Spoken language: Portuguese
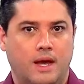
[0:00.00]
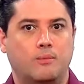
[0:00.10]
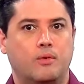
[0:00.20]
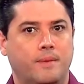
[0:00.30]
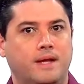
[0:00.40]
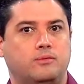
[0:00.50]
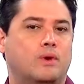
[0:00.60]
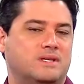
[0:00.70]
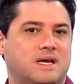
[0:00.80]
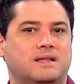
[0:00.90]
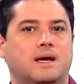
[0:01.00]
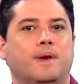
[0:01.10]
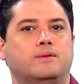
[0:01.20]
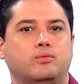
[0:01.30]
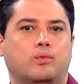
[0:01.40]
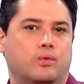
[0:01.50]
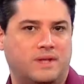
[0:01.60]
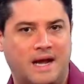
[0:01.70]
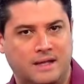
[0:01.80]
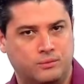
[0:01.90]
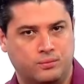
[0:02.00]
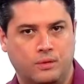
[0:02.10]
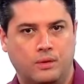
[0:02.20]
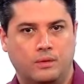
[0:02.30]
É o momento do acertamento do contrato?